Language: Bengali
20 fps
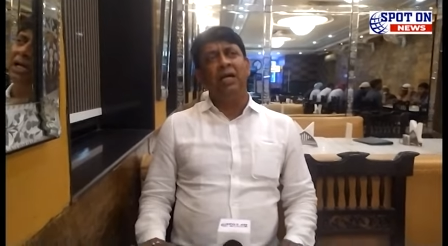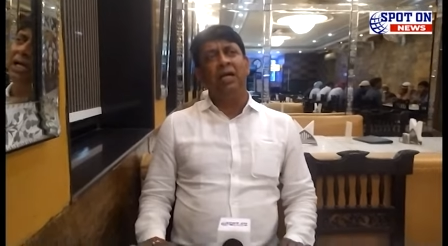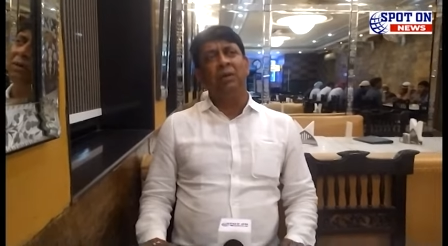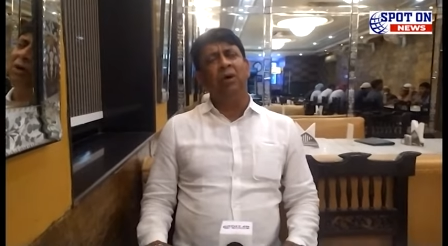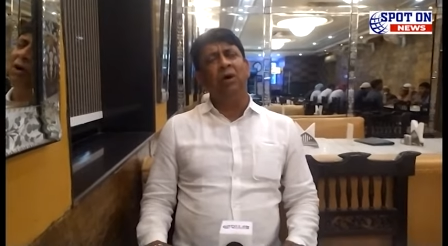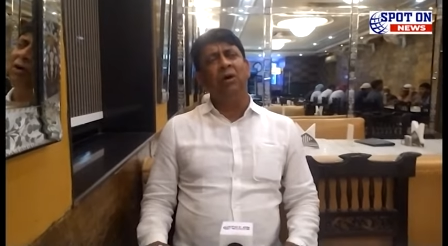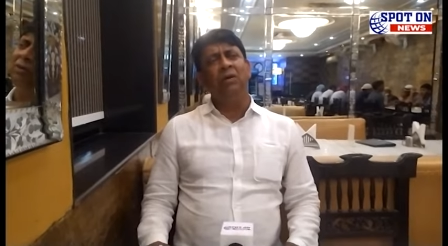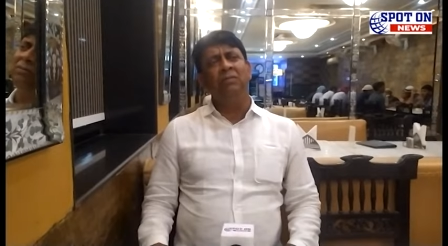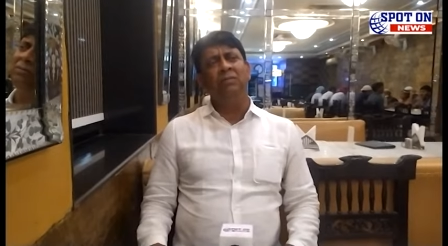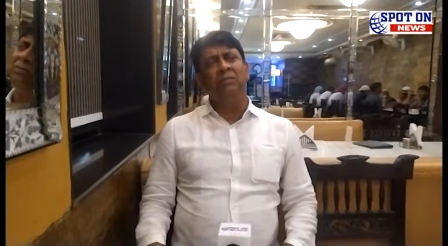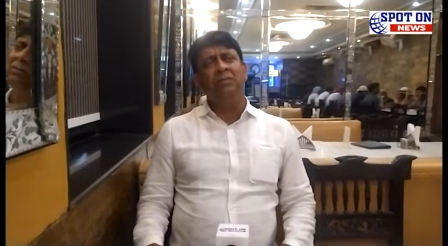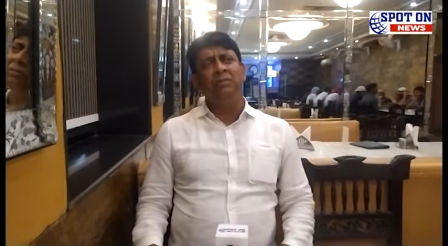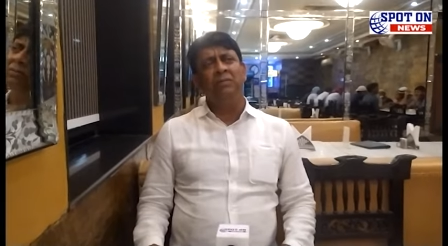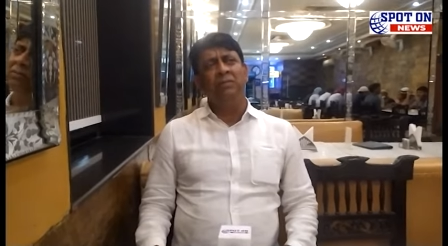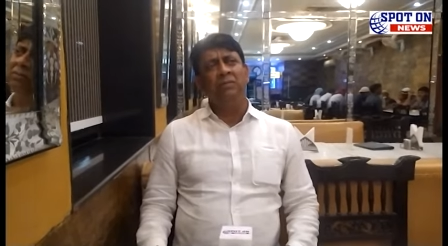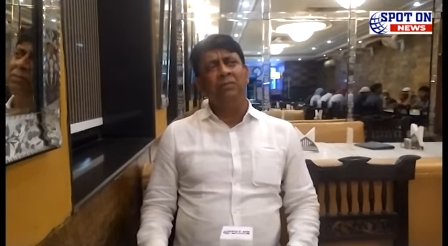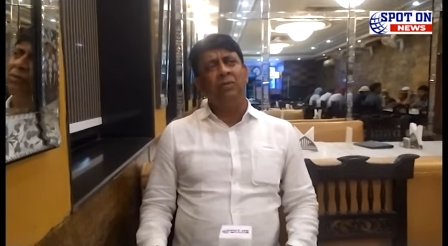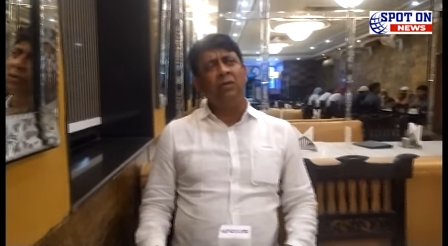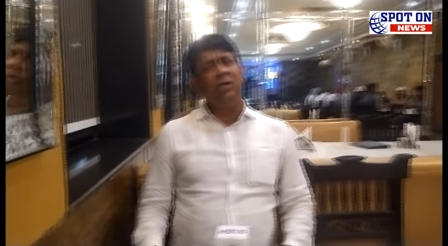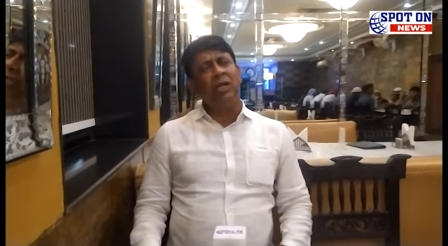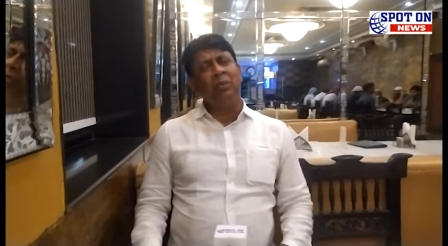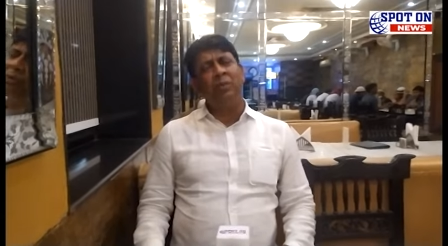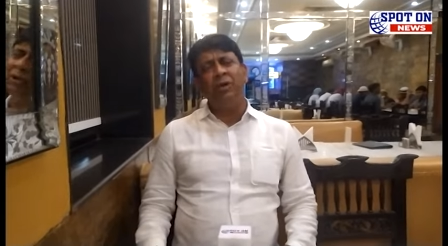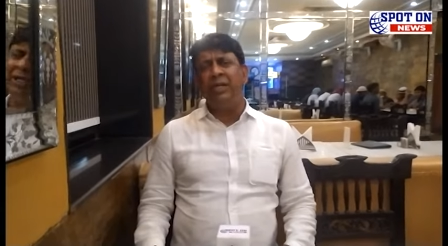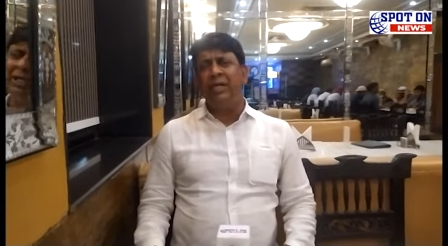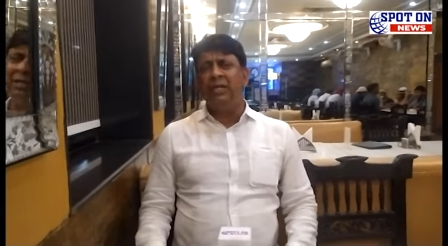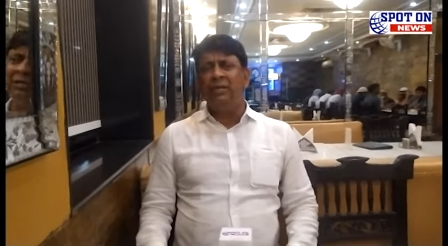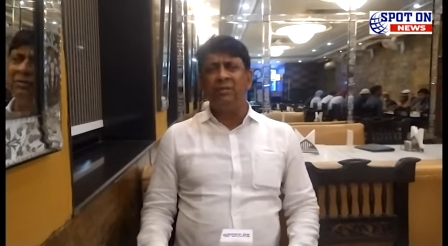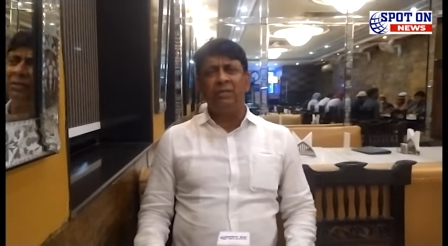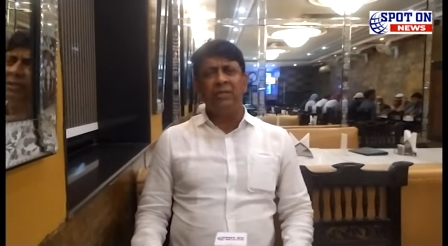এবং
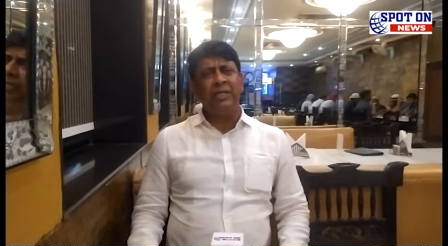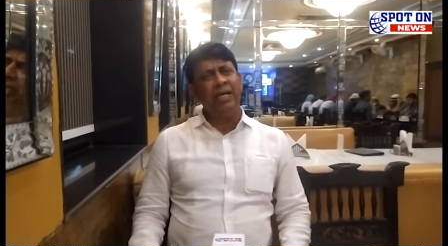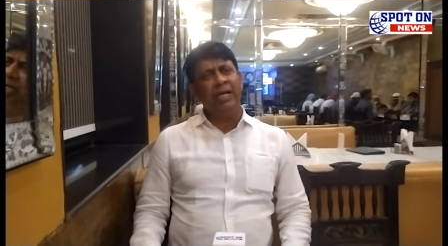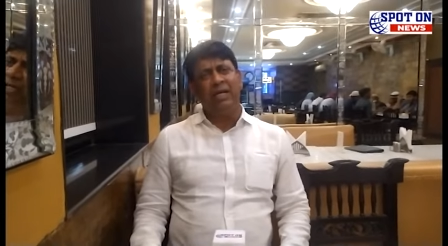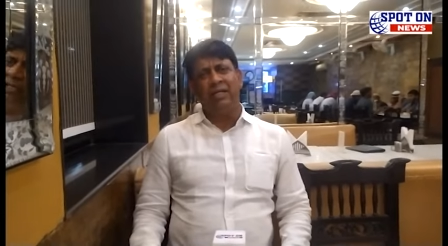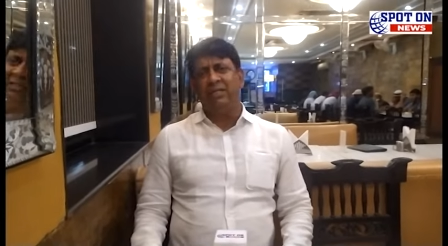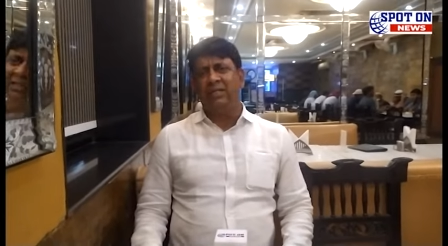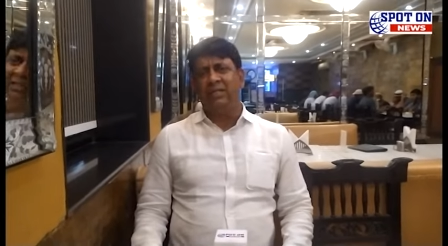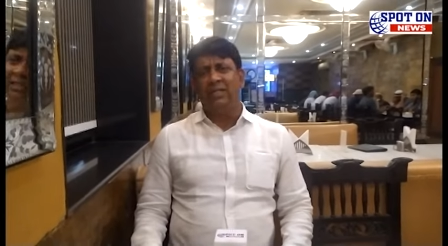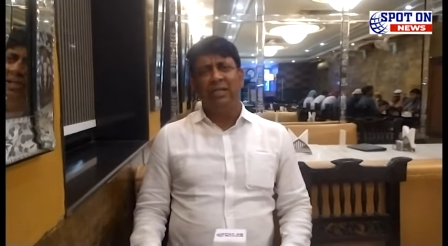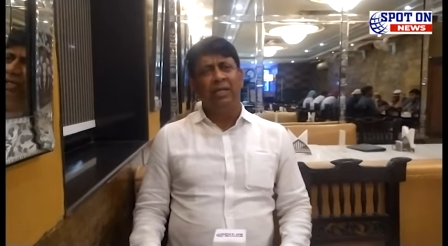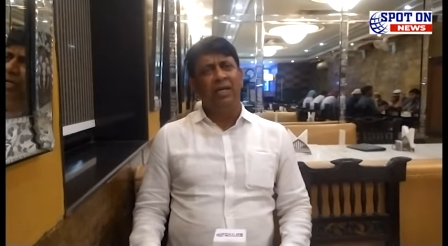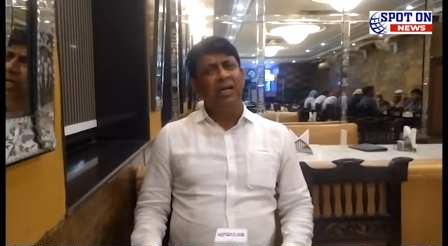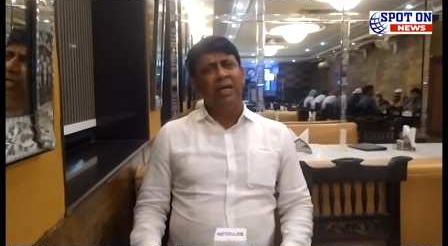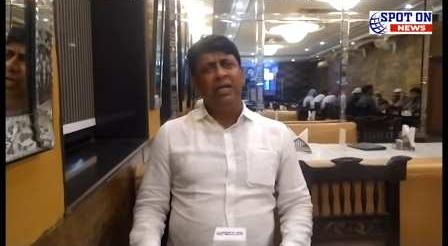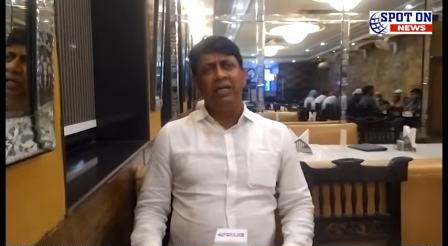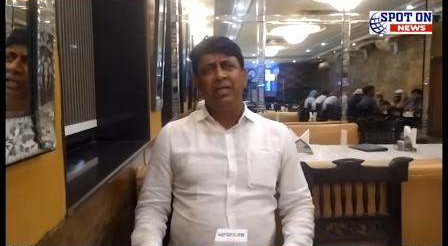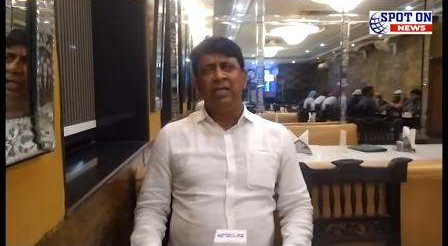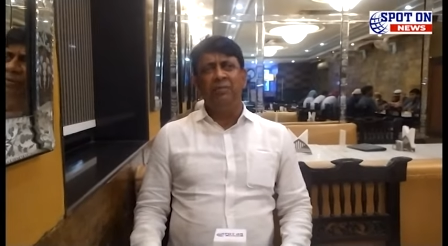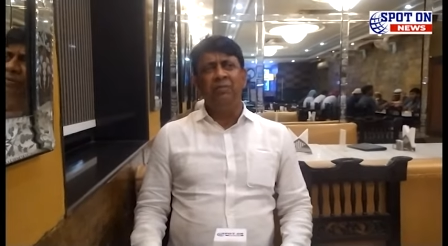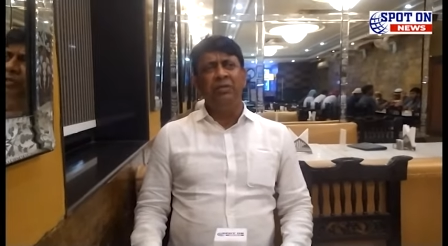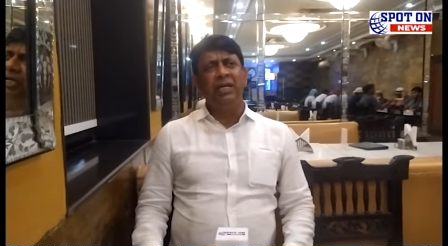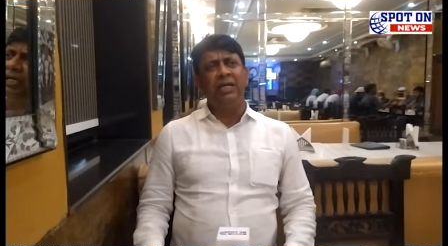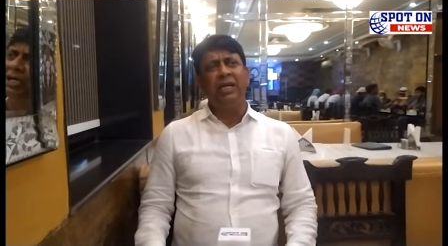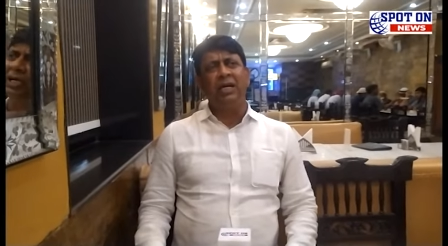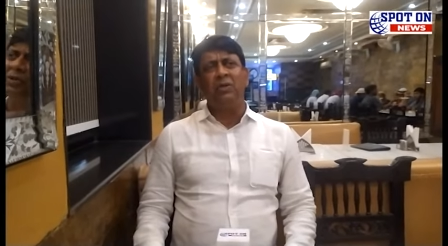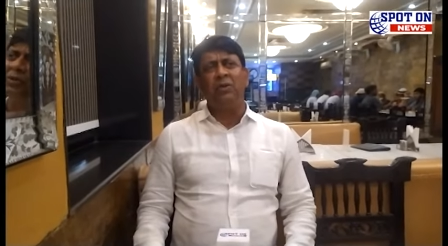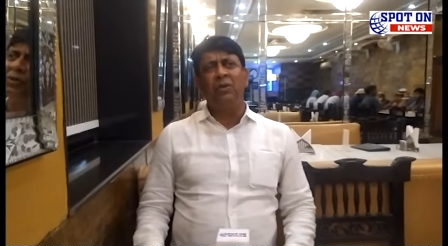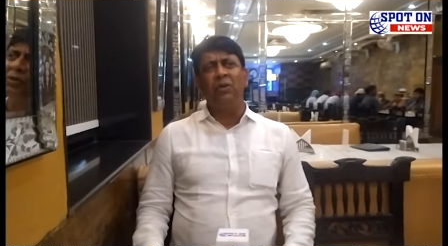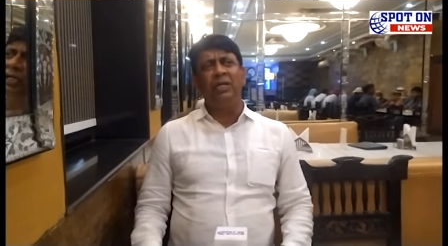মোটামুটি ঠিক আছে টিম
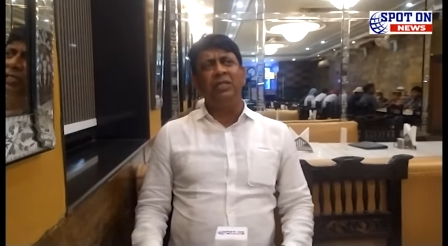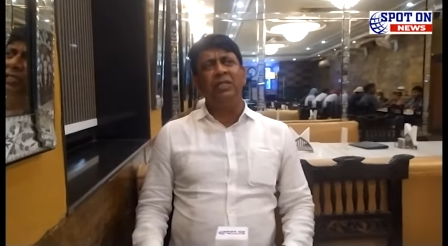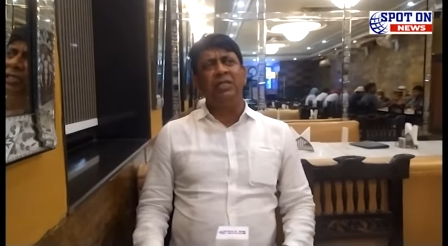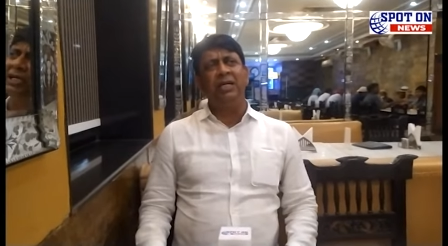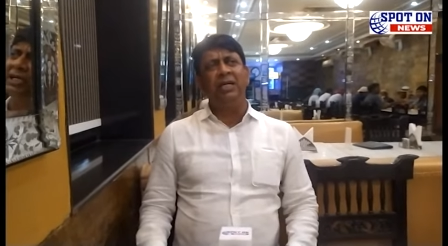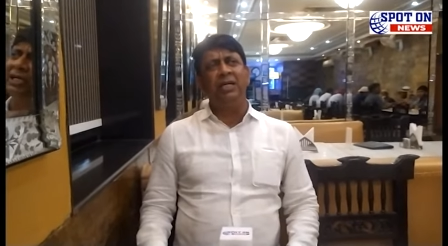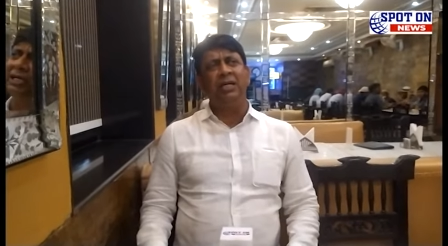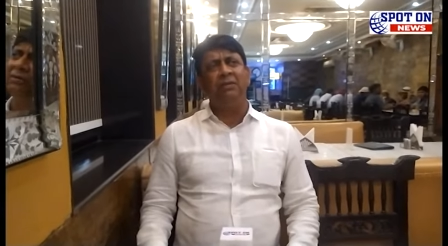যেটা করেছে